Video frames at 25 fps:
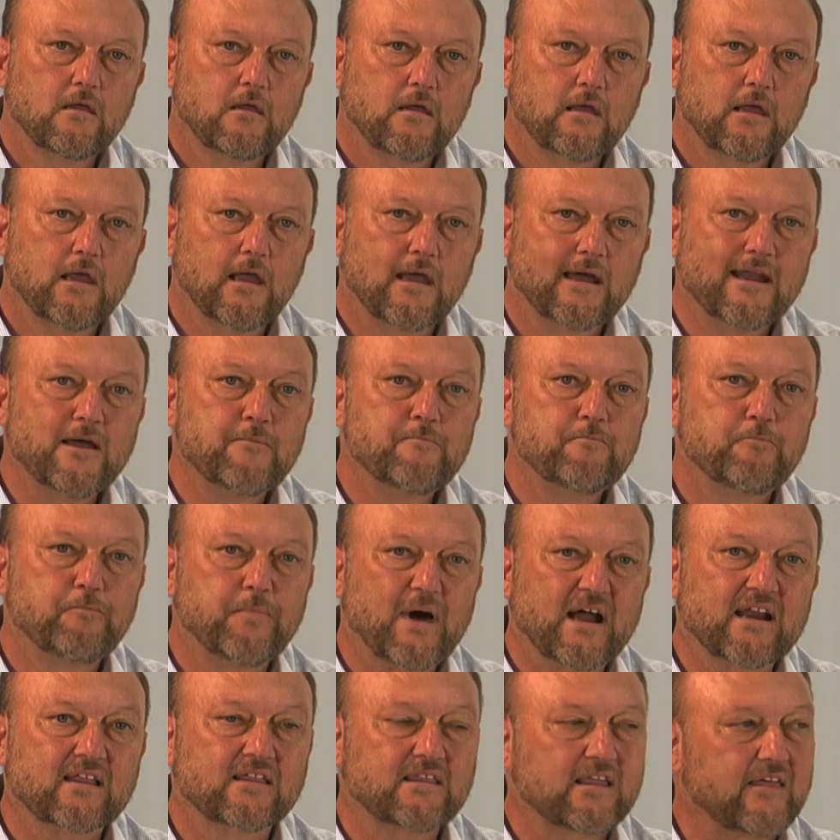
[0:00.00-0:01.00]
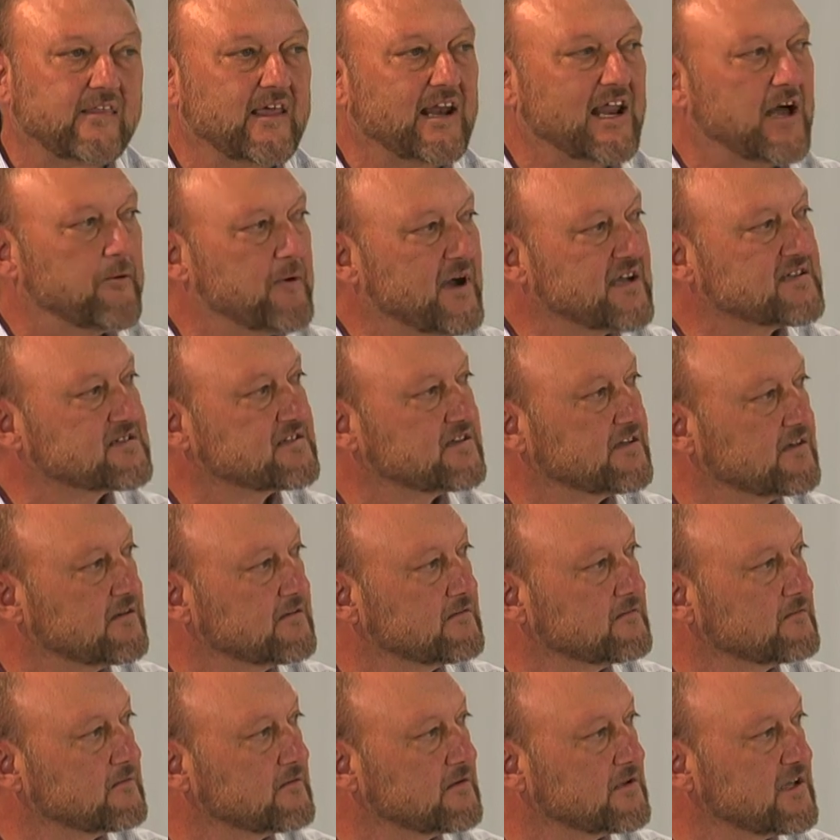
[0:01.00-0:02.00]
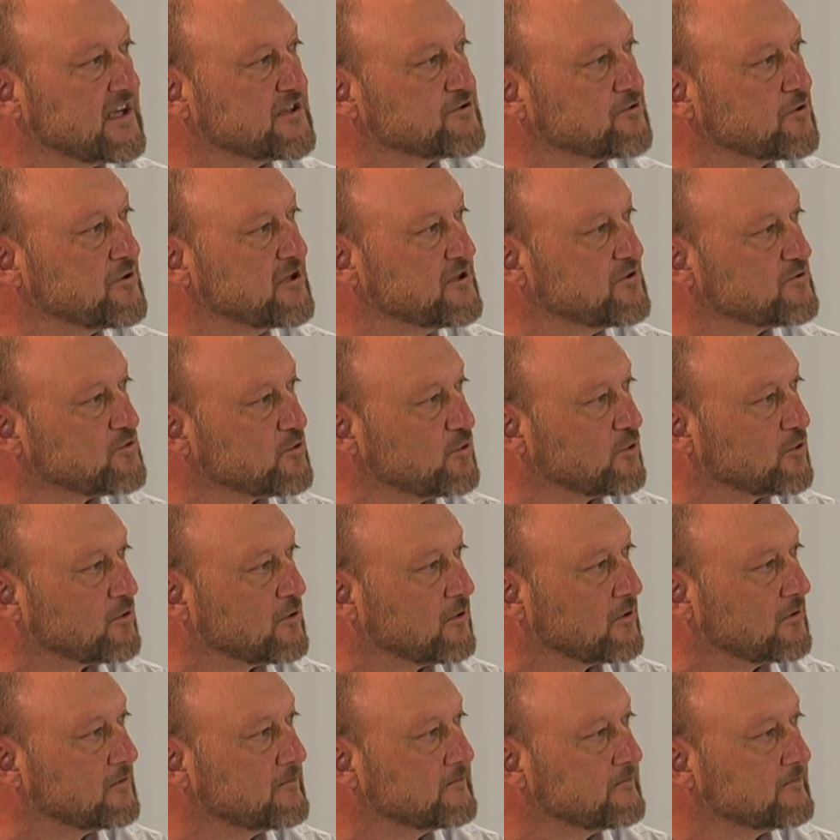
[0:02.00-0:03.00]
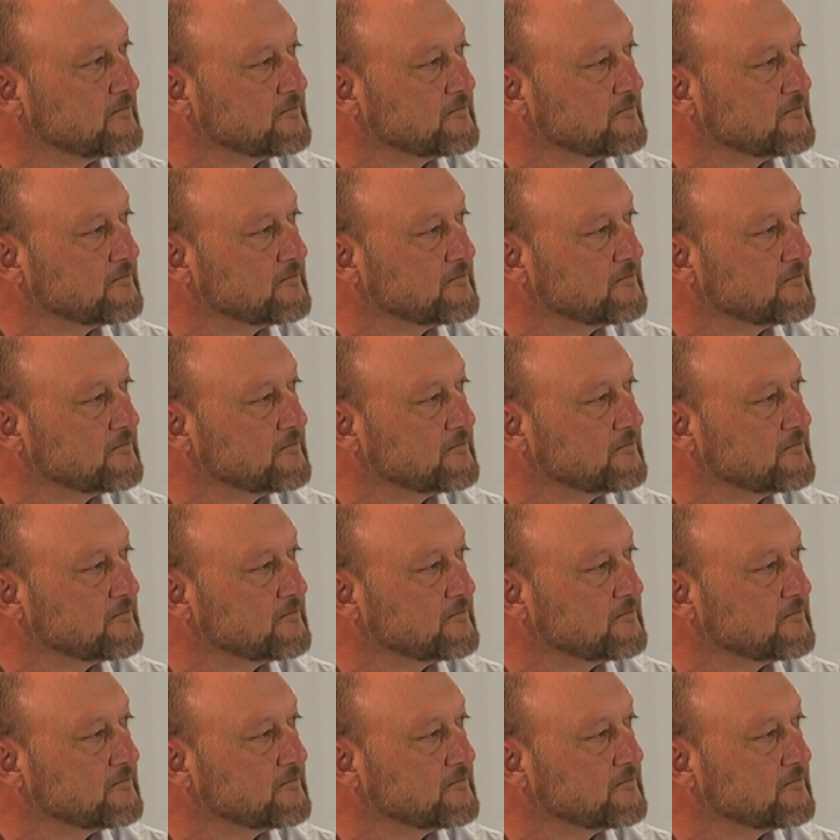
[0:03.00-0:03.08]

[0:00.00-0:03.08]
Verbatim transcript: que gran parte de la base de esos insultos